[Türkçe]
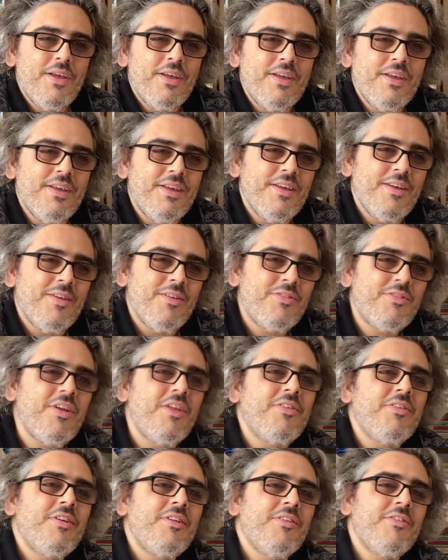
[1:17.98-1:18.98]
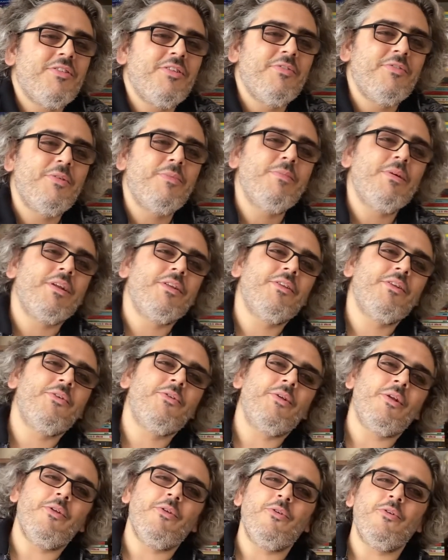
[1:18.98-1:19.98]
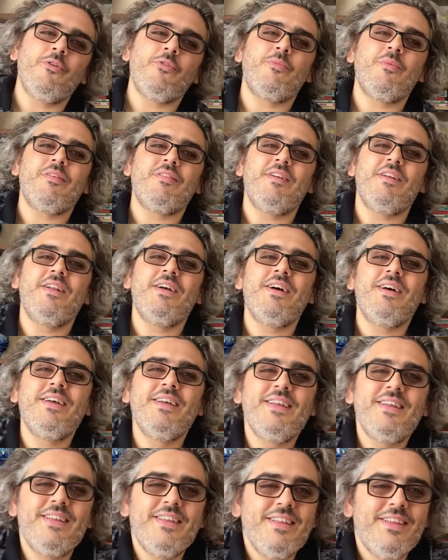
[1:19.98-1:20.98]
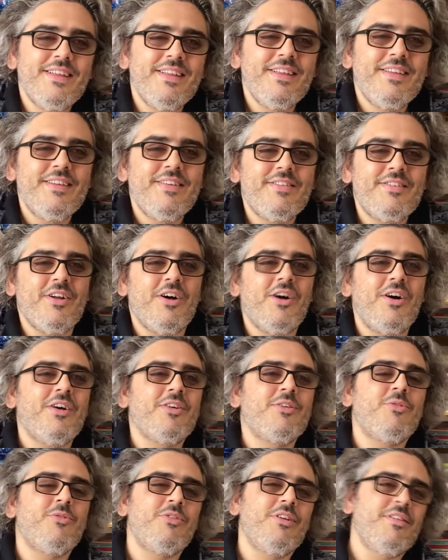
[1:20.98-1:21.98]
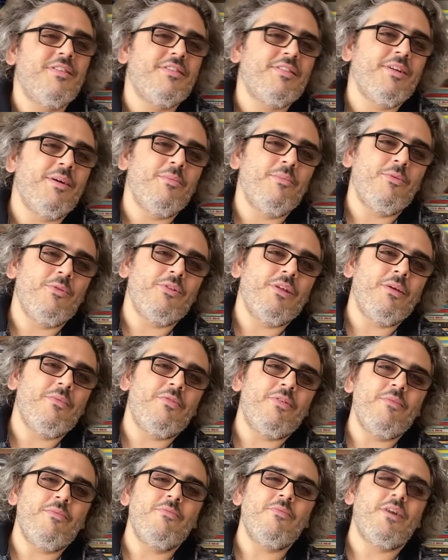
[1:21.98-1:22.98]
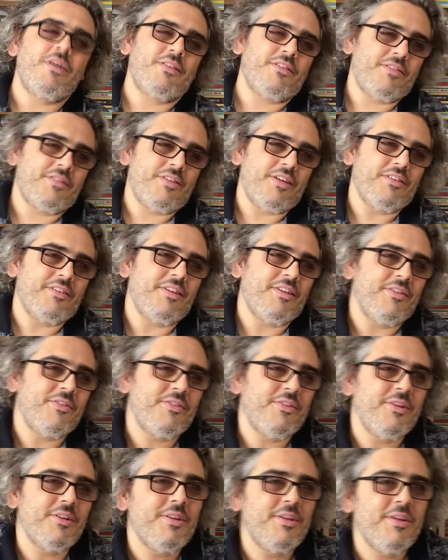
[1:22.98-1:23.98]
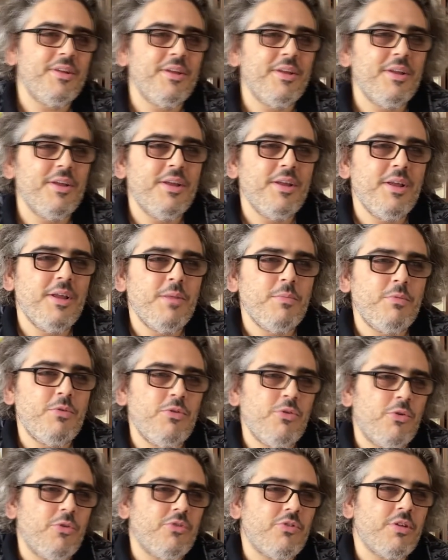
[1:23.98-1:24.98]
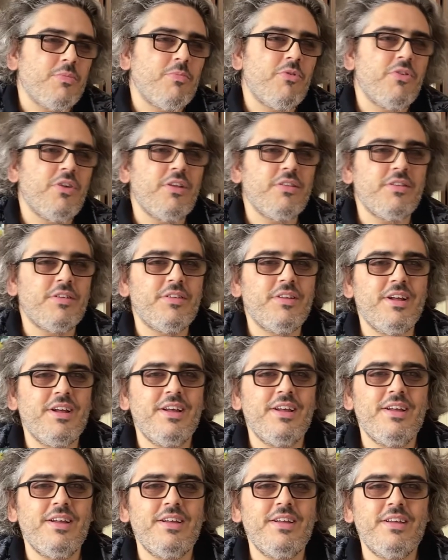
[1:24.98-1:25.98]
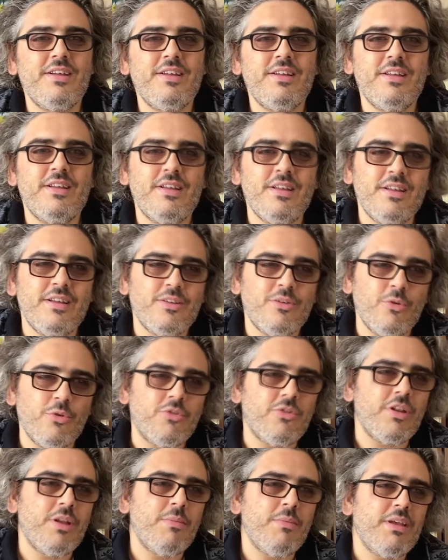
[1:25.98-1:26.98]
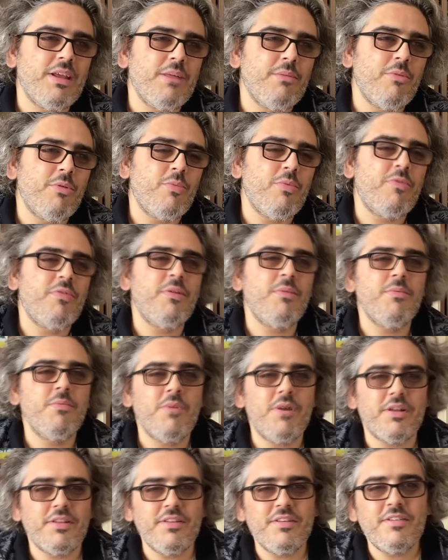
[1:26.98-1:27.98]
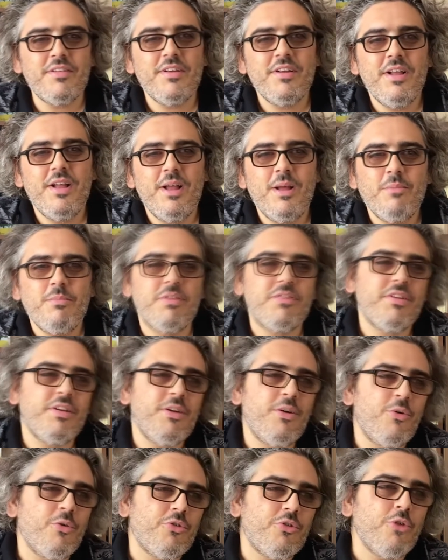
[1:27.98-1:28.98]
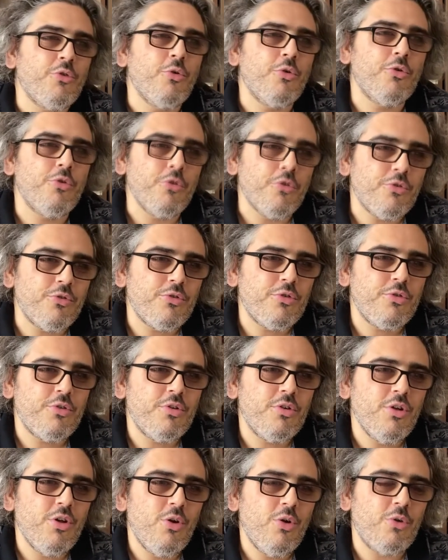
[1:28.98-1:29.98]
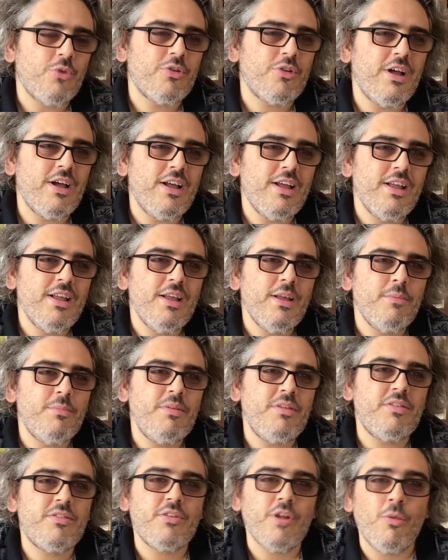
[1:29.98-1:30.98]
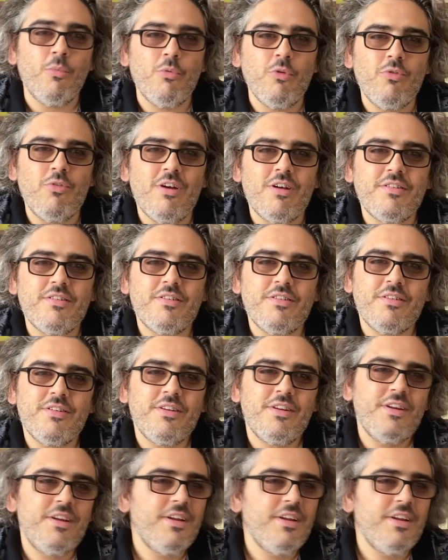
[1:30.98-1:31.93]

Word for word: e, Sadr Alış'ın filmlerinden öğreniyoruz mesela. İşte Ah Güzel İstanbul diye bir film vardır Sadr Alış'ın. 1966'da e, gösterime girmiş bir film vardır. Mesela orada görürüz. Orada bir İstanbul var